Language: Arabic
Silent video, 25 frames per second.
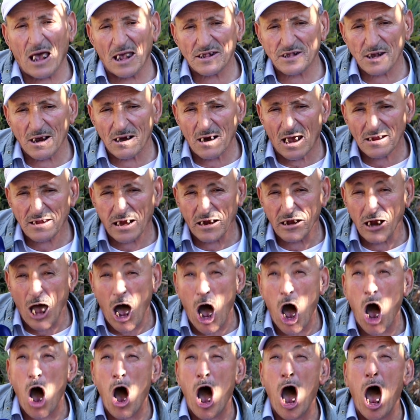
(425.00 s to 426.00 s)
القاصرات
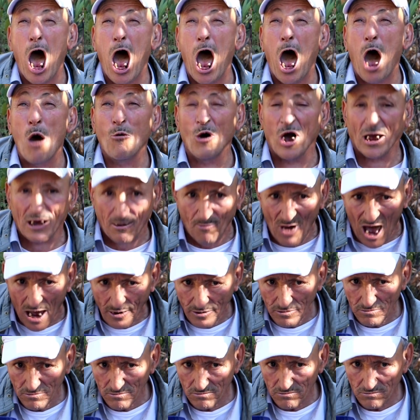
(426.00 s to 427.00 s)
الله
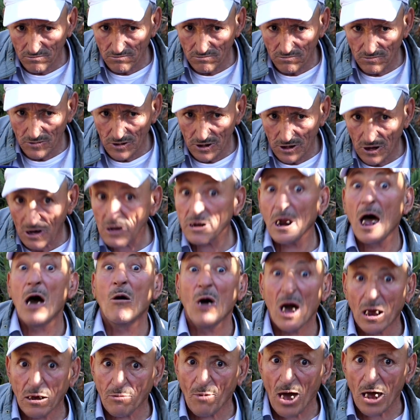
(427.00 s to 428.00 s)
اكبر
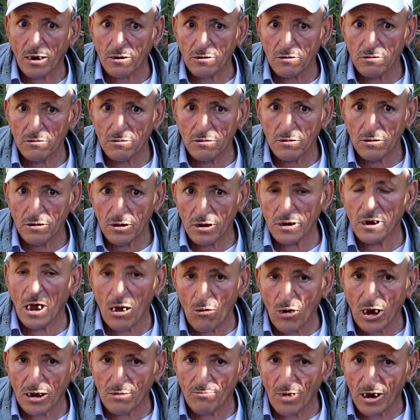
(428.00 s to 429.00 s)
الله اكبر
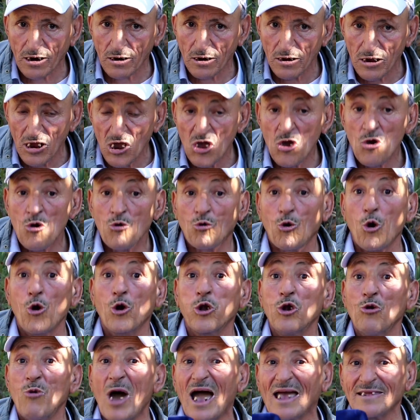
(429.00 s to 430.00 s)
الله اكبر
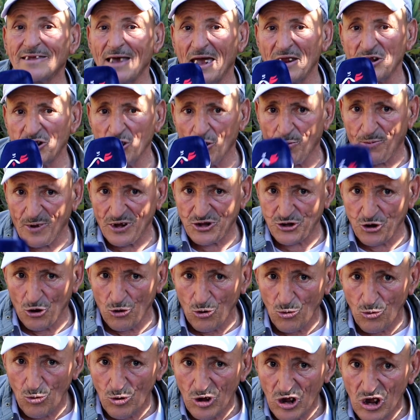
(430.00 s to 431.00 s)
كل واحد عنده
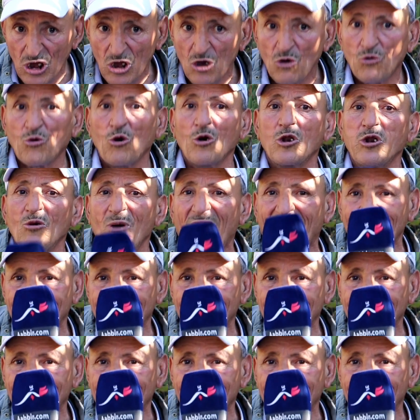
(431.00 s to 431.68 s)
بنته كل